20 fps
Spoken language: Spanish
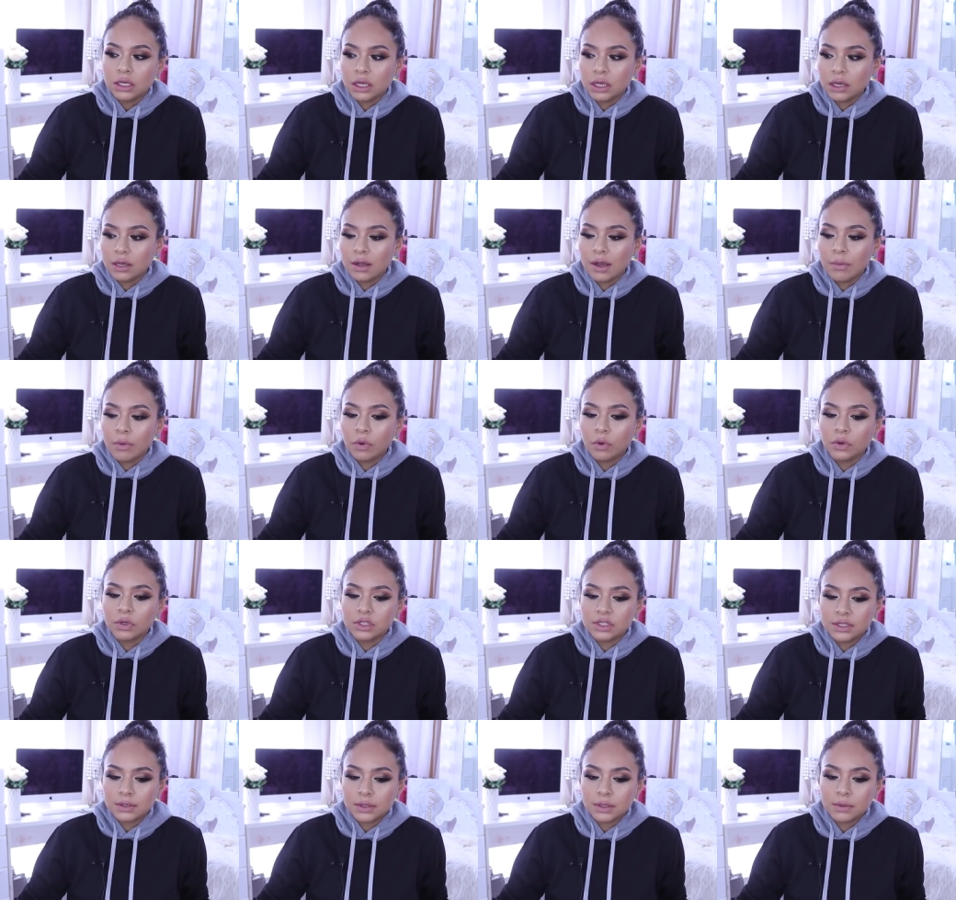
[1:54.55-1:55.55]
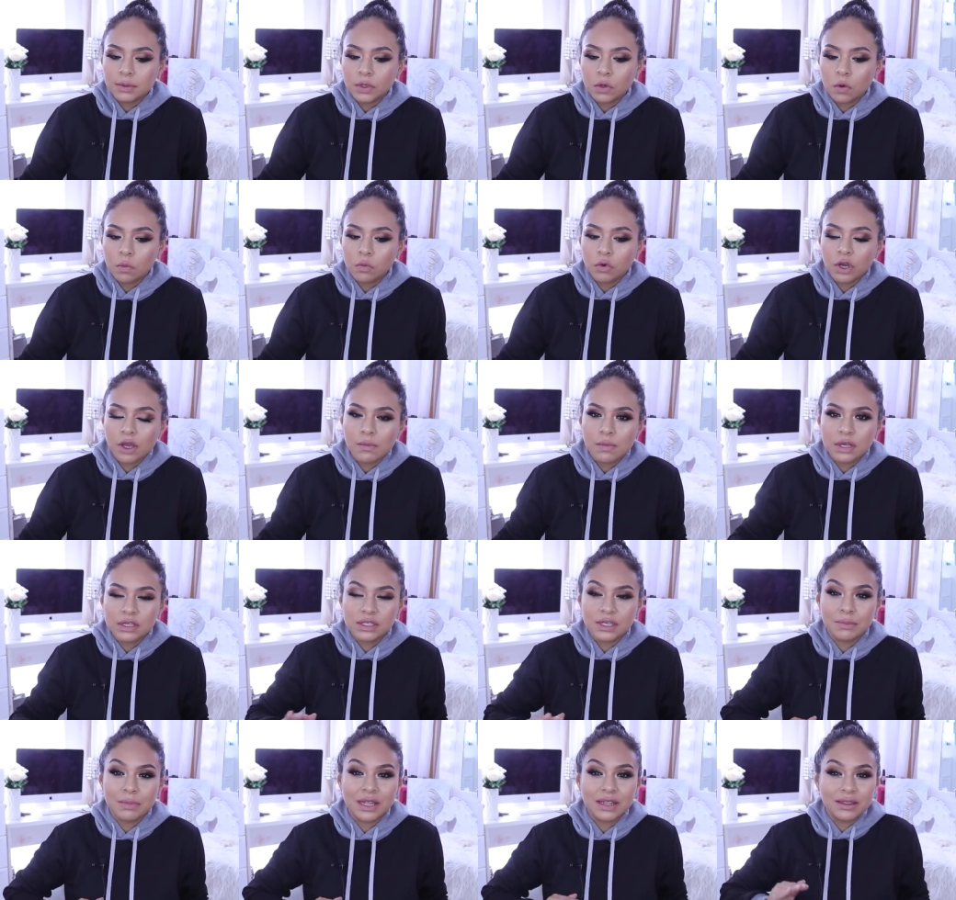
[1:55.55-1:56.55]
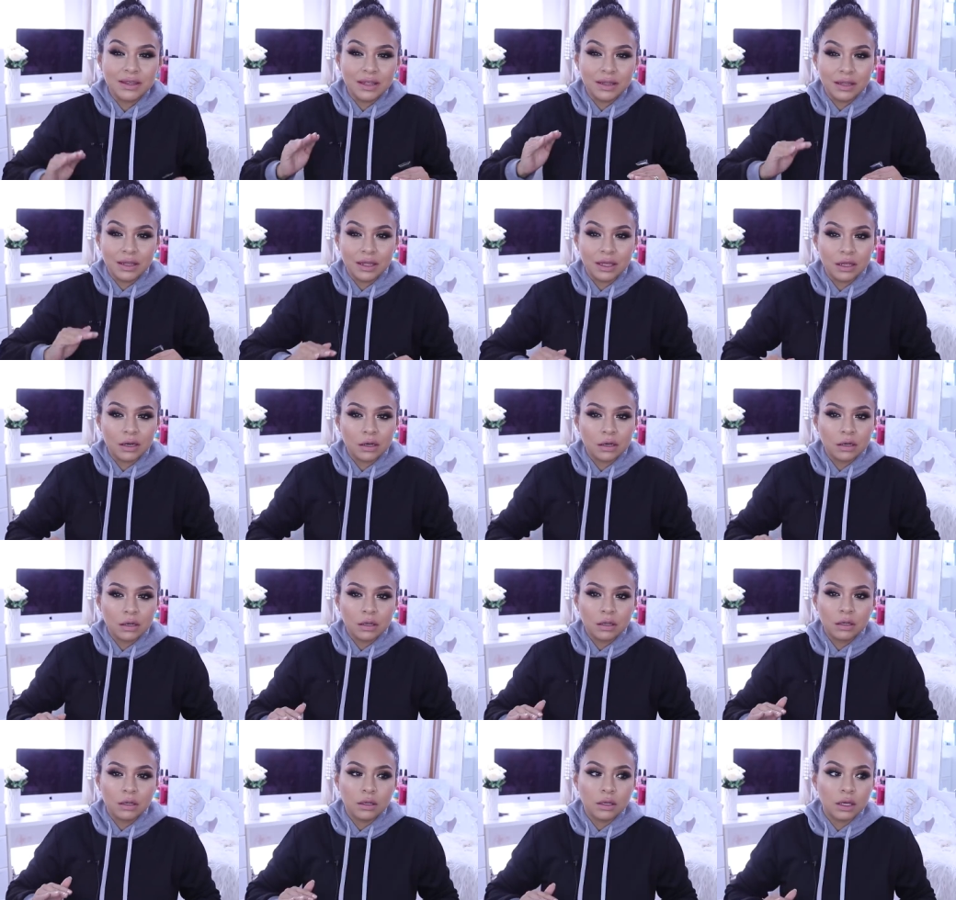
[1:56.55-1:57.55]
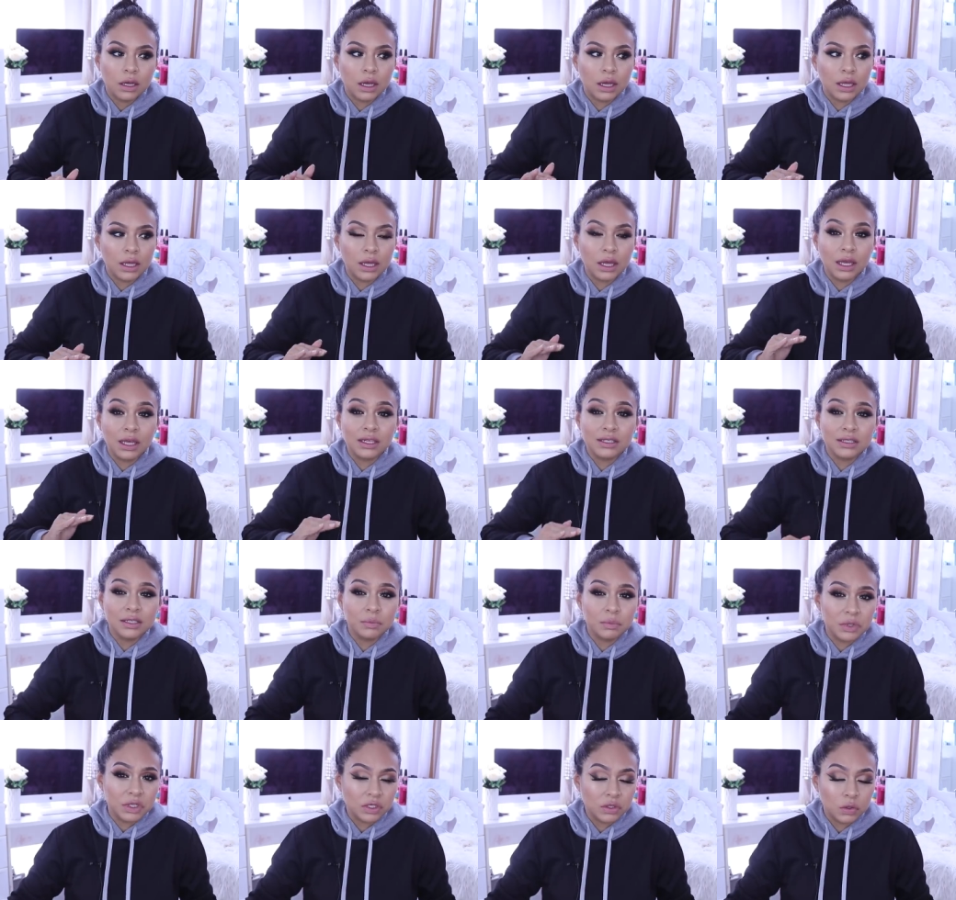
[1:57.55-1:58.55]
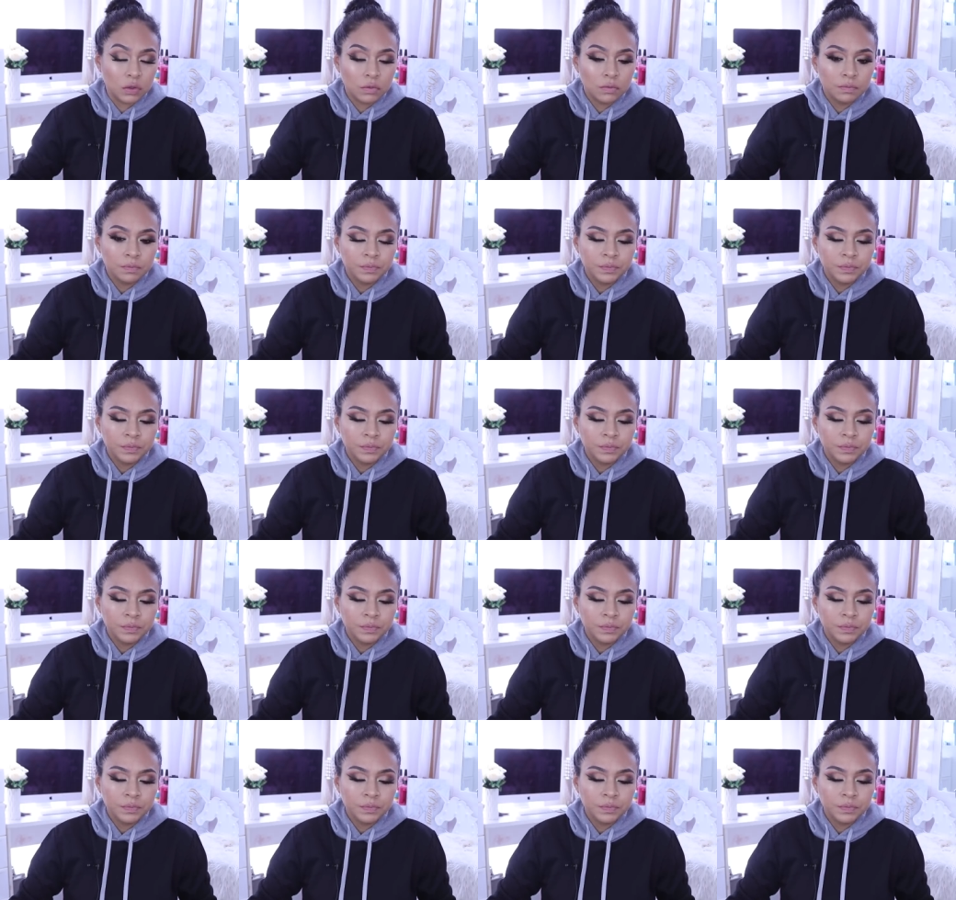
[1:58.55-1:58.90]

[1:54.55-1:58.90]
En cambio con este bebé como que me hace mantener eh, en este peso.